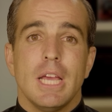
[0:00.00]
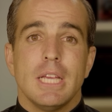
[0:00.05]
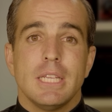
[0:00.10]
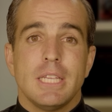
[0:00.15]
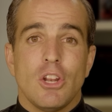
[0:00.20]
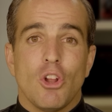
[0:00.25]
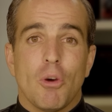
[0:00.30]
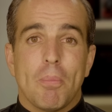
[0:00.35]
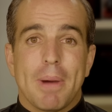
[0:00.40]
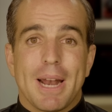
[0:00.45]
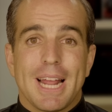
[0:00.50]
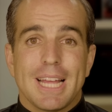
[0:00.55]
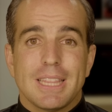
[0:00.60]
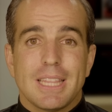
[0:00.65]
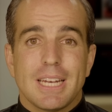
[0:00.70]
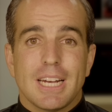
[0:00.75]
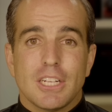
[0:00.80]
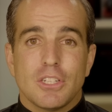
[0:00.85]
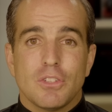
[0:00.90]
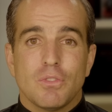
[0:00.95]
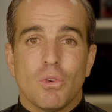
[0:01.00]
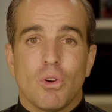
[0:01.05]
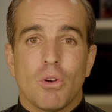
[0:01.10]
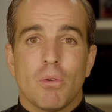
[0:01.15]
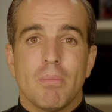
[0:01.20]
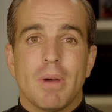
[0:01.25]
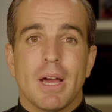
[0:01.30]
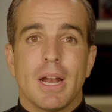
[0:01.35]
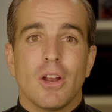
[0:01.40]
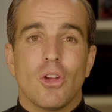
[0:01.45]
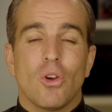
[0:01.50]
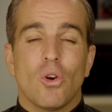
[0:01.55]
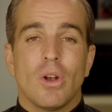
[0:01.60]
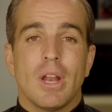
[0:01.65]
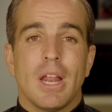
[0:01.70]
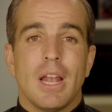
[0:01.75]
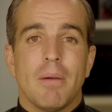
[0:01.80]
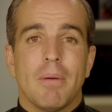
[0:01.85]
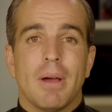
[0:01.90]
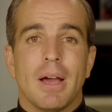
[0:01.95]
sino para transformar con
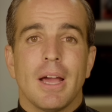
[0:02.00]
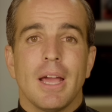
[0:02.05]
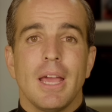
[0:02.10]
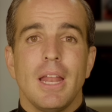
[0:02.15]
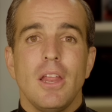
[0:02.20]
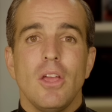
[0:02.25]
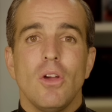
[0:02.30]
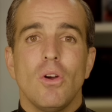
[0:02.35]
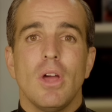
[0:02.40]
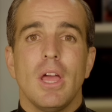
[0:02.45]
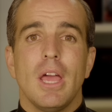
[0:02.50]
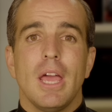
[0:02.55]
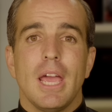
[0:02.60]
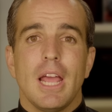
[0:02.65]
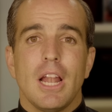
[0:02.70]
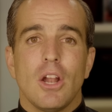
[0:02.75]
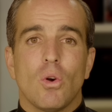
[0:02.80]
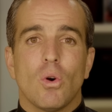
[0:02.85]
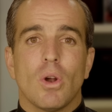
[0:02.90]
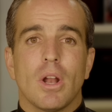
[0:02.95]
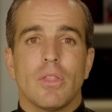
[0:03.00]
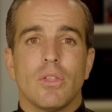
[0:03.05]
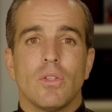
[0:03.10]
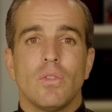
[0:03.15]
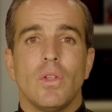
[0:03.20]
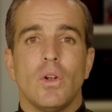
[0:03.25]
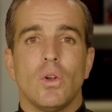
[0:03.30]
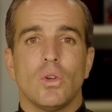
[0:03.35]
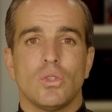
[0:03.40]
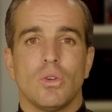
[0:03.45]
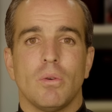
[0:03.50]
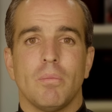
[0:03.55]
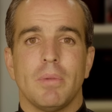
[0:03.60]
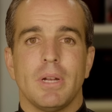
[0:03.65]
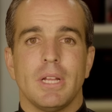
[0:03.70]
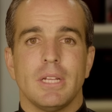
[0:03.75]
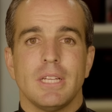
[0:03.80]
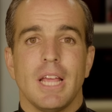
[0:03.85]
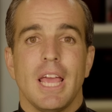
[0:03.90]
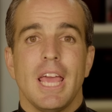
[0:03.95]
el Evangelio el corazón de los
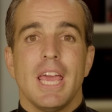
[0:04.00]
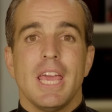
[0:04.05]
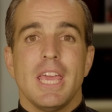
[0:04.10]
hombres,